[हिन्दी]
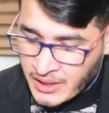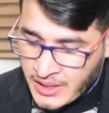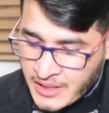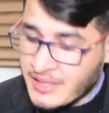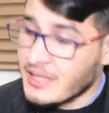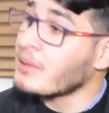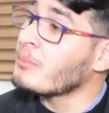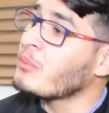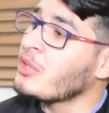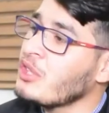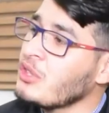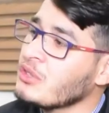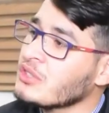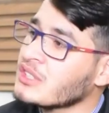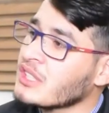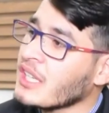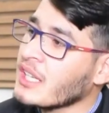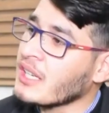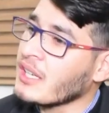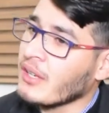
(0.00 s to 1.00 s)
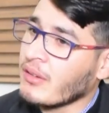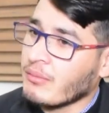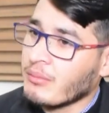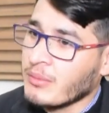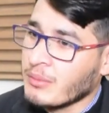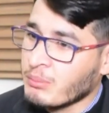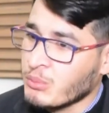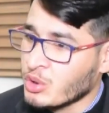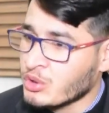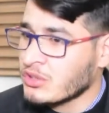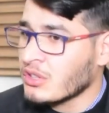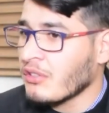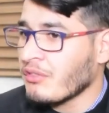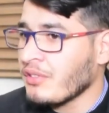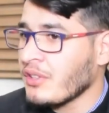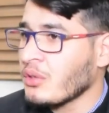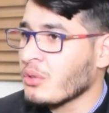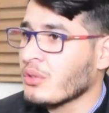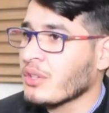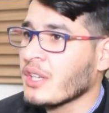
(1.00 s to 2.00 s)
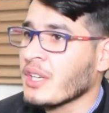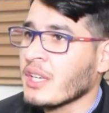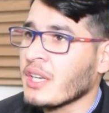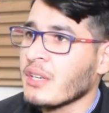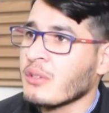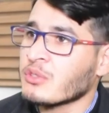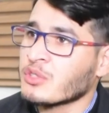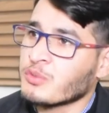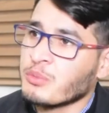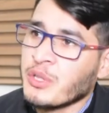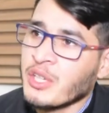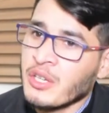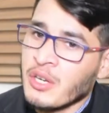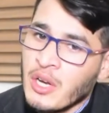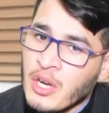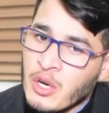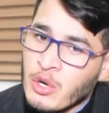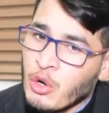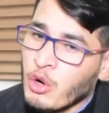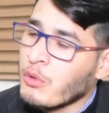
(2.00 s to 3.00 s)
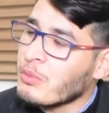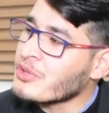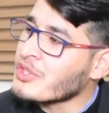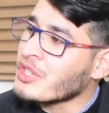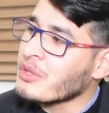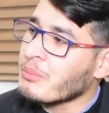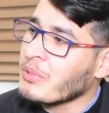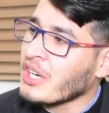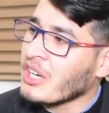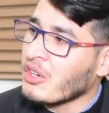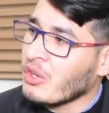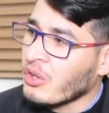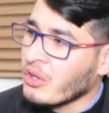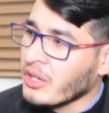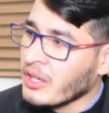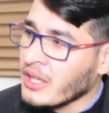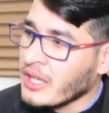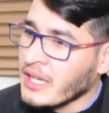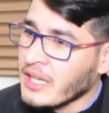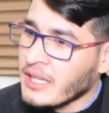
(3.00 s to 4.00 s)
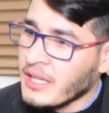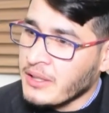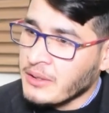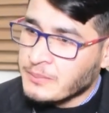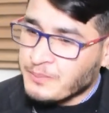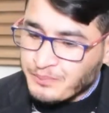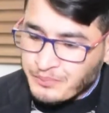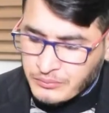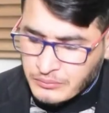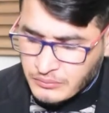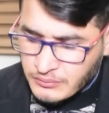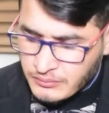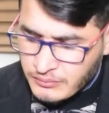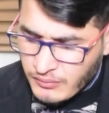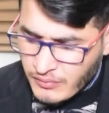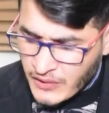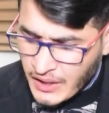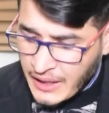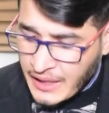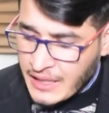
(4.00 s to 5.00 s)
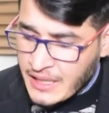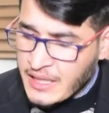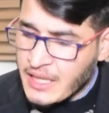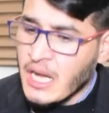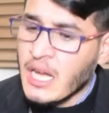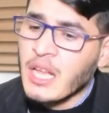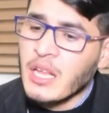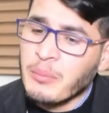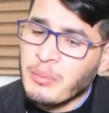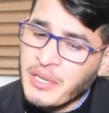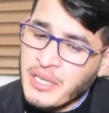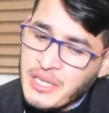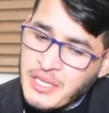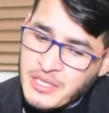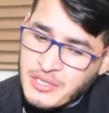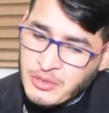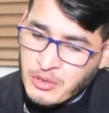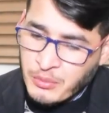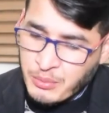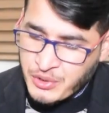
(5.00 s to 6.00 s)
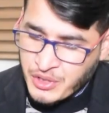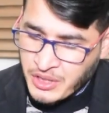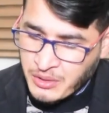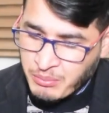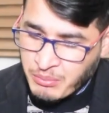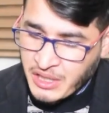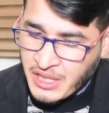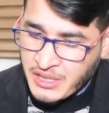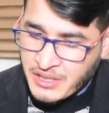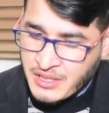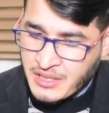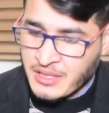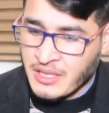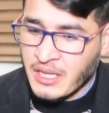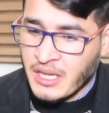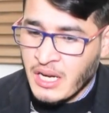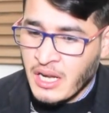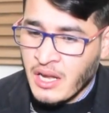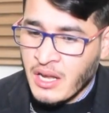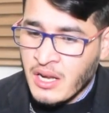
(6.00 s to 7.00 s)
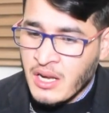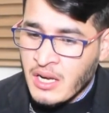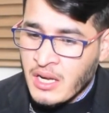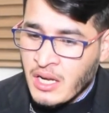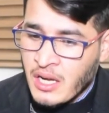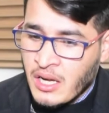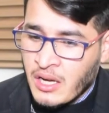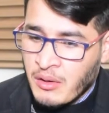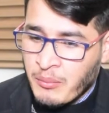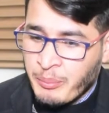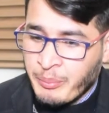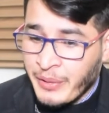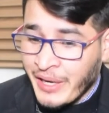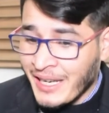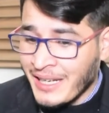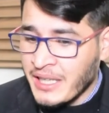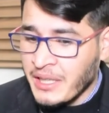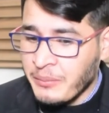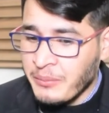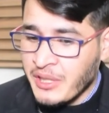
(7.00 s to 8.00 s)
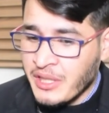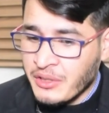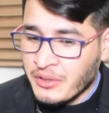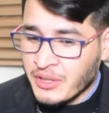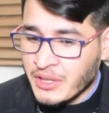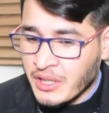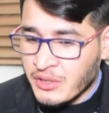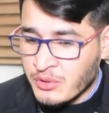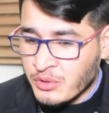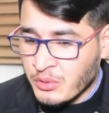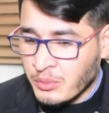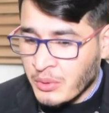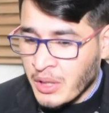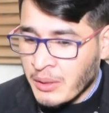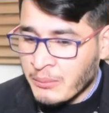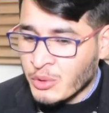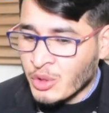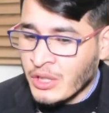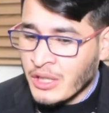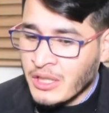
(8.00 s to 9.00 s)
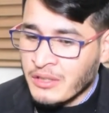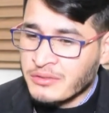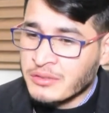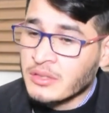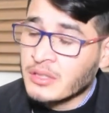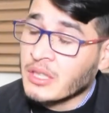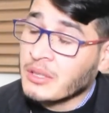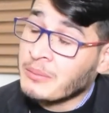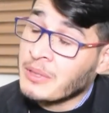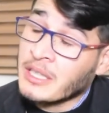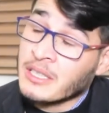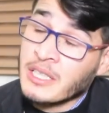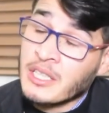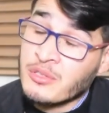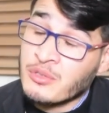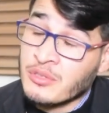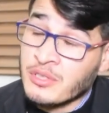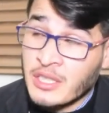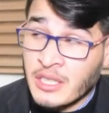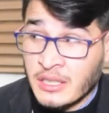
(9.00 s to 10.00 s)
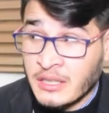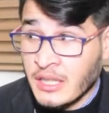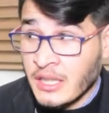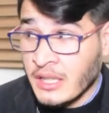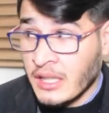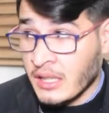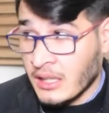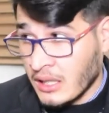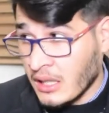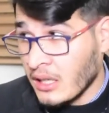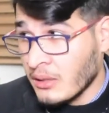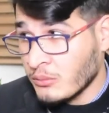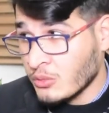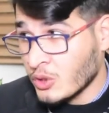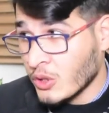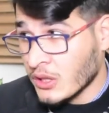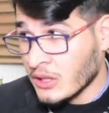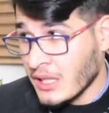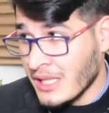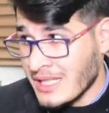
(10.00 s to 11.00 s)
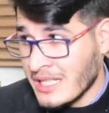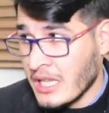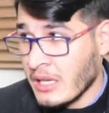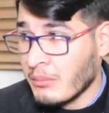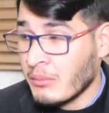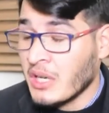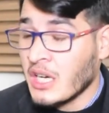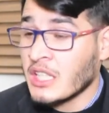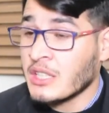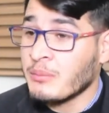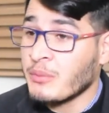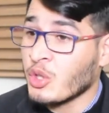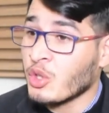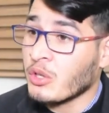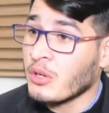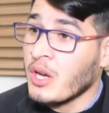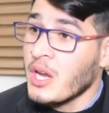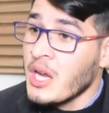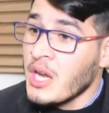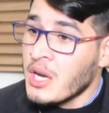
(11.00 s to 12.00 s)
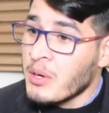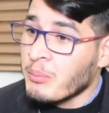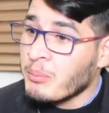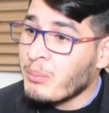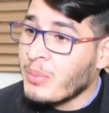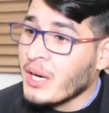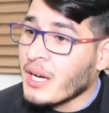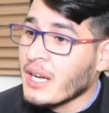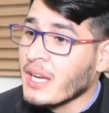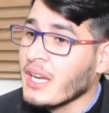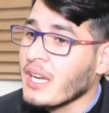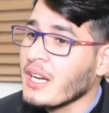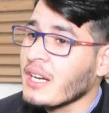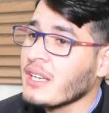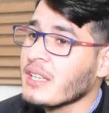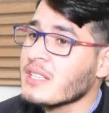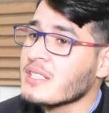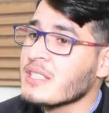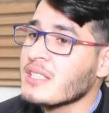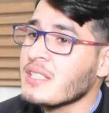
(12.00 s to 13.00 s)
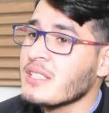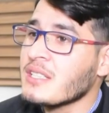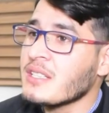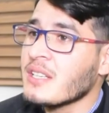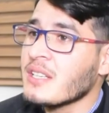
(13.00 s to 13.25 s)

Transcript: इसम्बलियों से मुस्तफ़ी होने के उस पर ऑप्शन पे गौर करेंगे यहाँ पे इस ऑप्शन पे जिस तरह पहले भी इनका जो मौलाना फजलरहमान का जो धरना नाकाम हुआ था इस्लामाबाद में और बग़ैर किसी